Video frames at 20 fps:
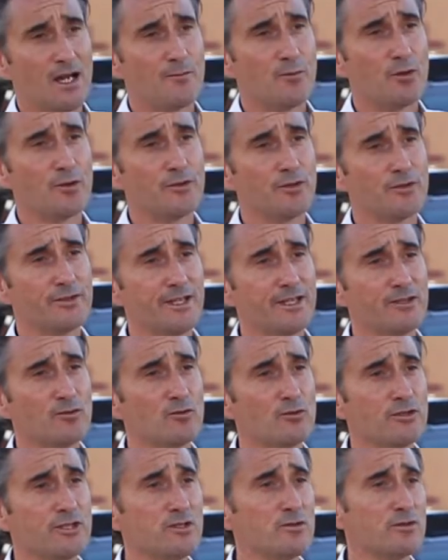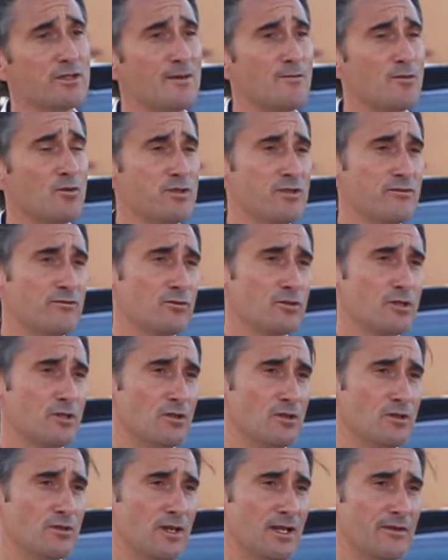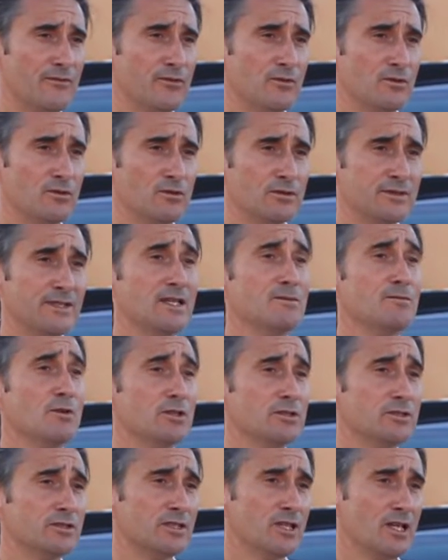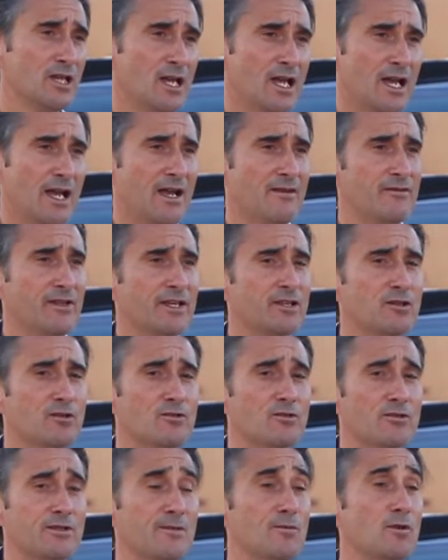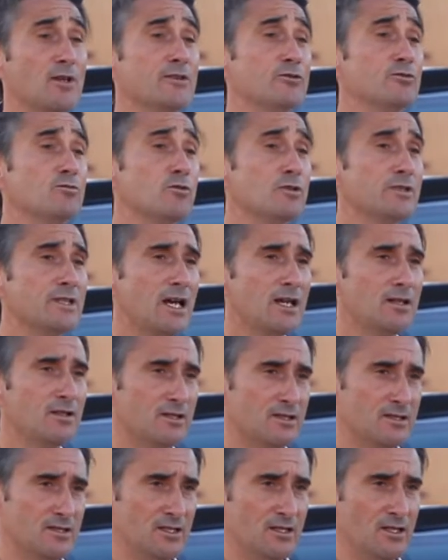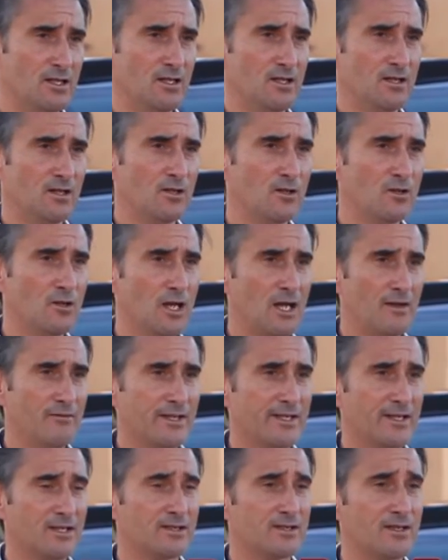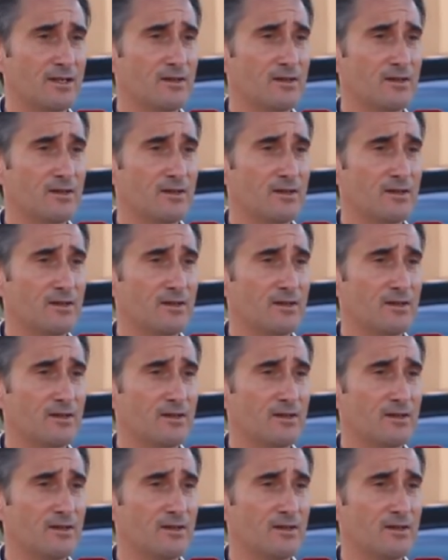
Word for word: important de technologie, notamment au niveau de, l'infotainment, avec notamment la double dalle avec